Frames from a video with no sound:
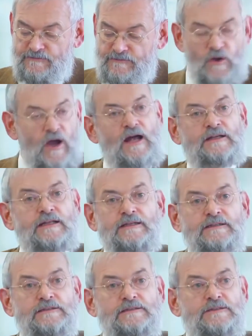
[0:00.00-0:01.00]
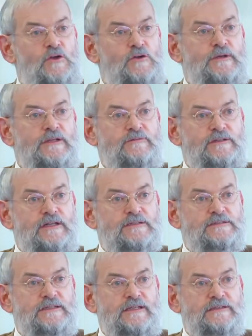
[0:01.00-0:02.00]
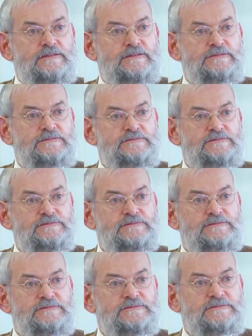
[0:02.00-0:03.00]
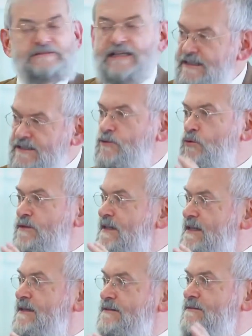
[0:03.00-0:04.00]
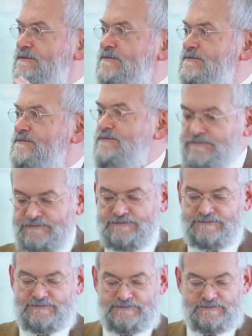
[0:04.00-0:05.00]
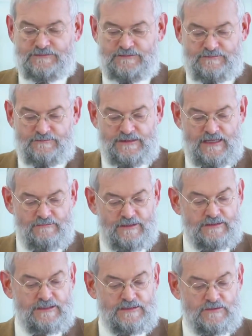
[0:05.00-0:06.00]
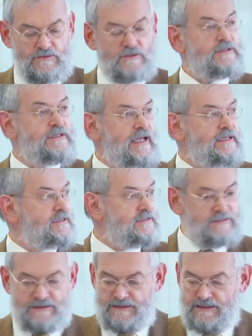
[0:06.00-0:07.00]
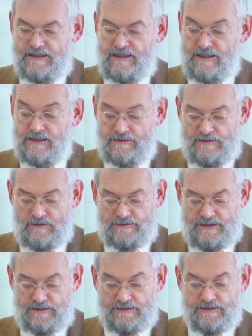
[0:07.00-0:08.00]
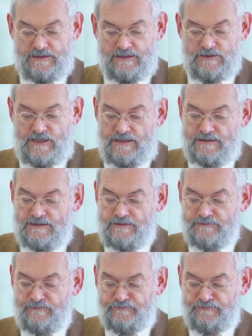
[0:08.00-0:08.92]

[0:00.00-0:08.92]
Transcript: für alle Gläubigen auf der ganzen Erde. Nicht nur die, mit denen man so direkt in Kontakt steht.